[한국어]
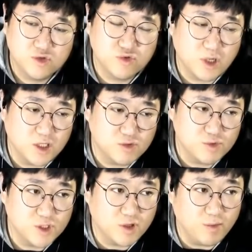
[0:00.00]
중간에
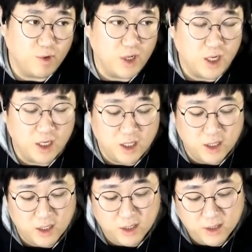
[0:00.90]
숨 쉬는 거
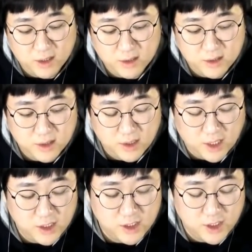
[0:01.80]
뭐야
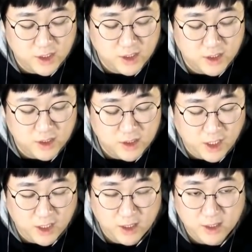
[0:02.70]
다시 마지
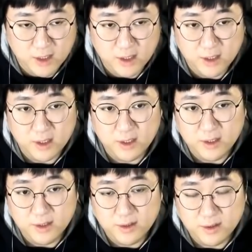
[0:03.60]
시작
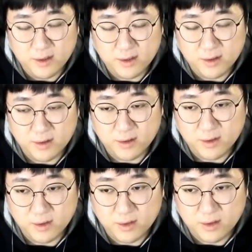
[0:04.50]

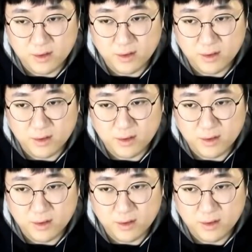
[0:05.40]
매보는